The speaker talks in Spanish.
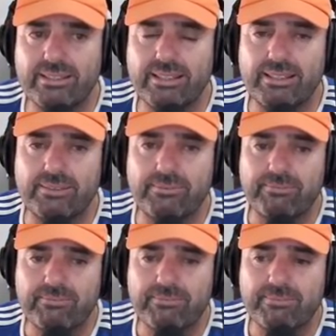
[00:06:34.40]
eh,
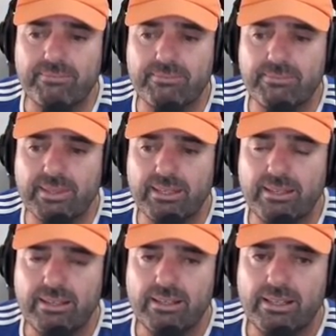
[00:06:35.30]

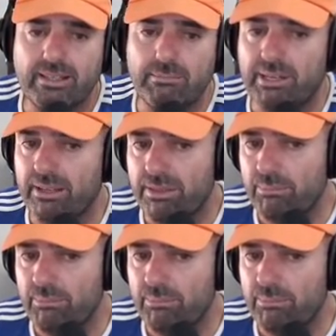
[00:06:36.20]
la aplicación